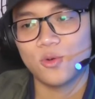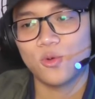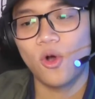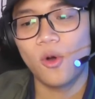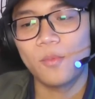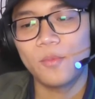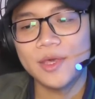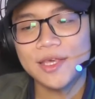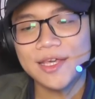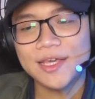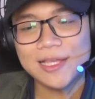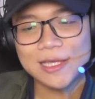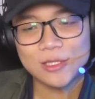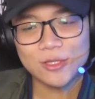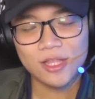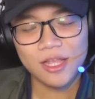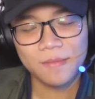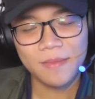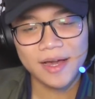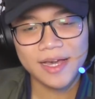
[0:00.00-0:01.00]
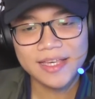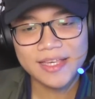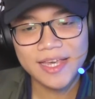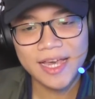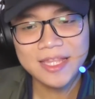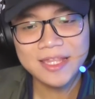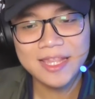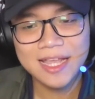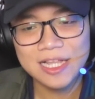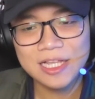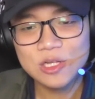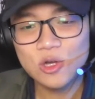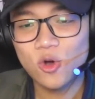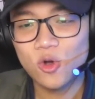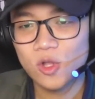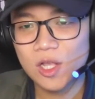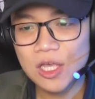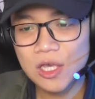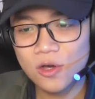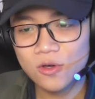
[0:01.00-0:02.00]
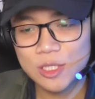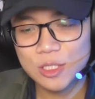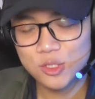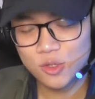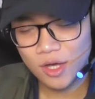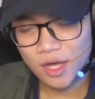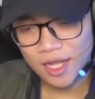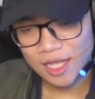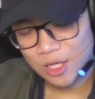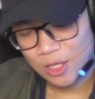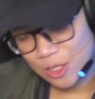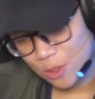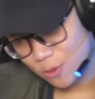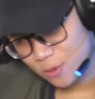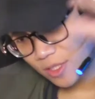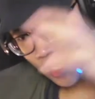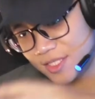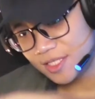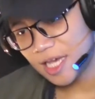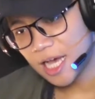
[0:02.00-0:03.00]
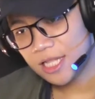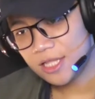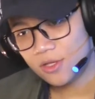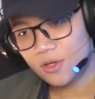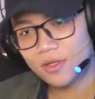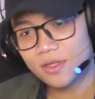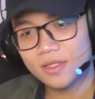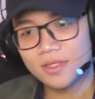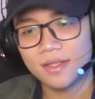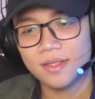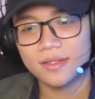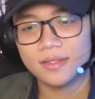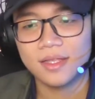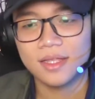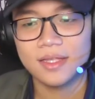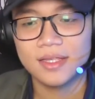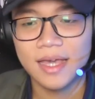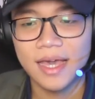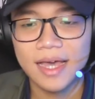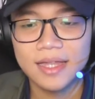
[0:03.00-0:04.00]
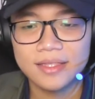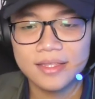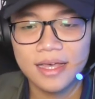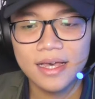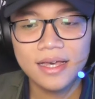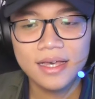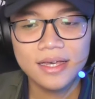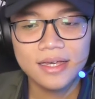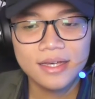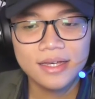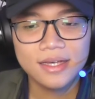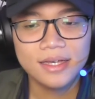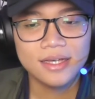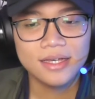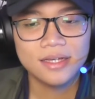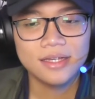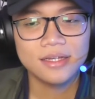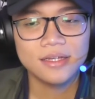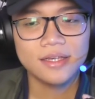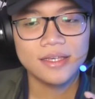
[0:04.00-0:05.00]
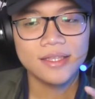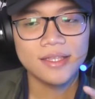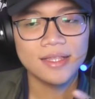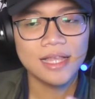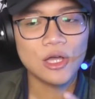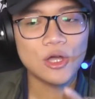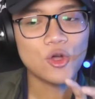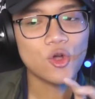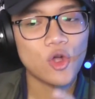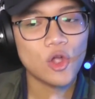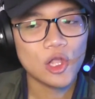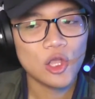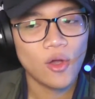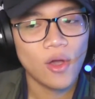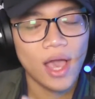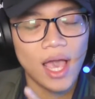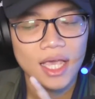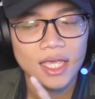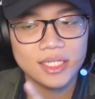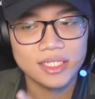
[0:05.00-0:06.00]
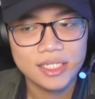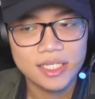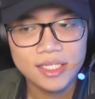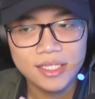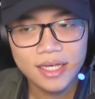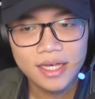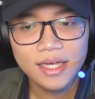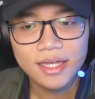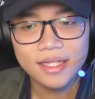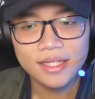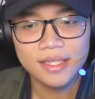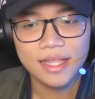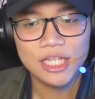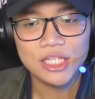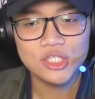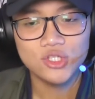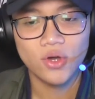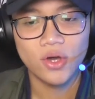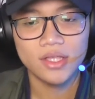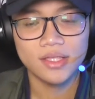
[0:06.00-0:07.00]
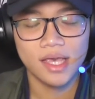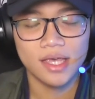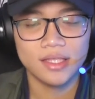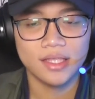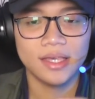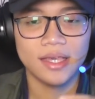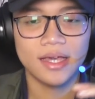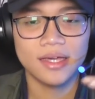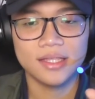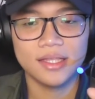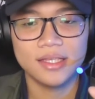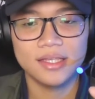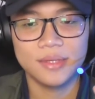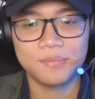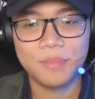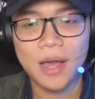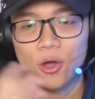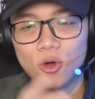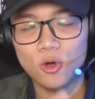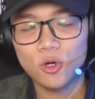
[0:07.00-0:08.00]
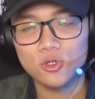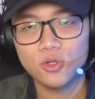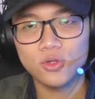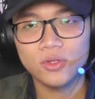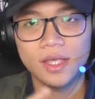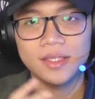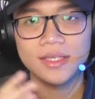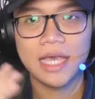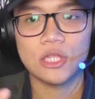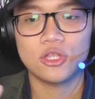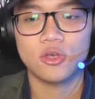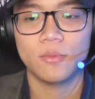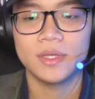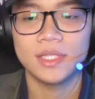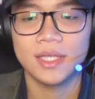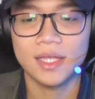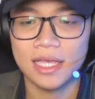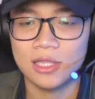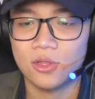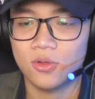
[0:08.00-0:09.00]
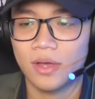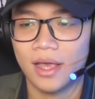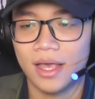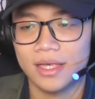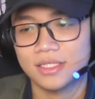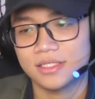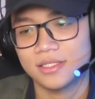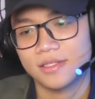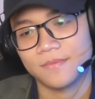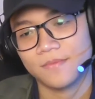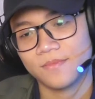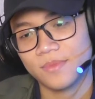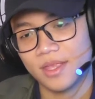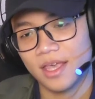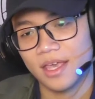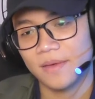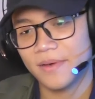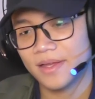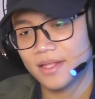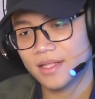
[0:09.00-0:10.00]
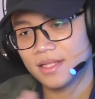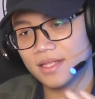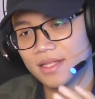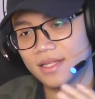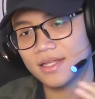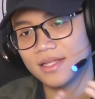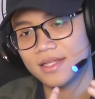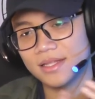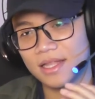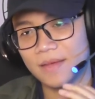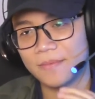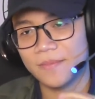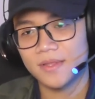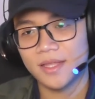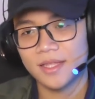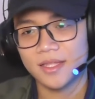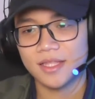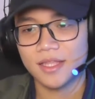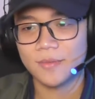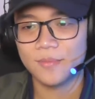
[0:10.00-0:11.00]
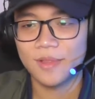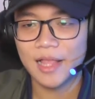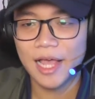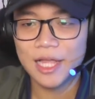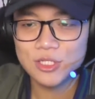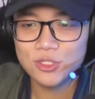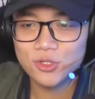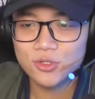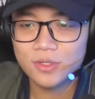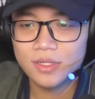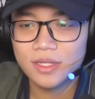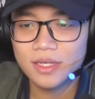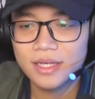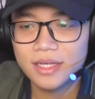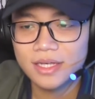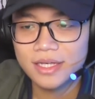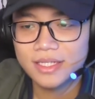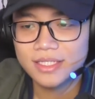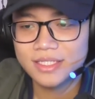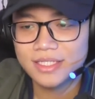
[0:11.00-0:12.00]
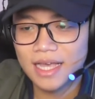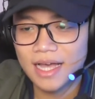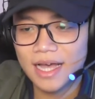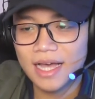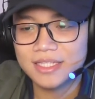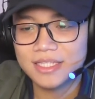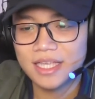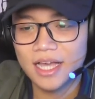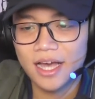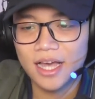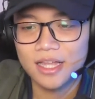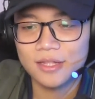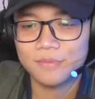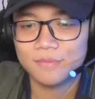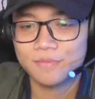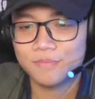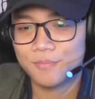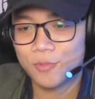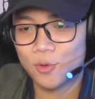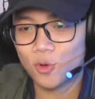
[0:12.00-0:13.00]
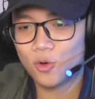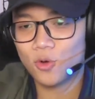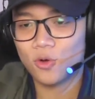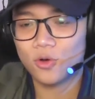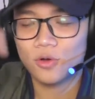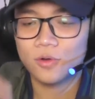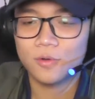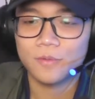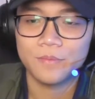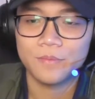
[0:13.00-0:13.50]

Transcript: Gue pikir itulah bagian dari koreo dia juga ikutan jatuh. Ternyata inilah Korea aslinya dan juga ternyata yang di panggung itu dia jatuh beneran loh guys. Hebat. Tapi dia tetap lanjut sangat-sangat pro.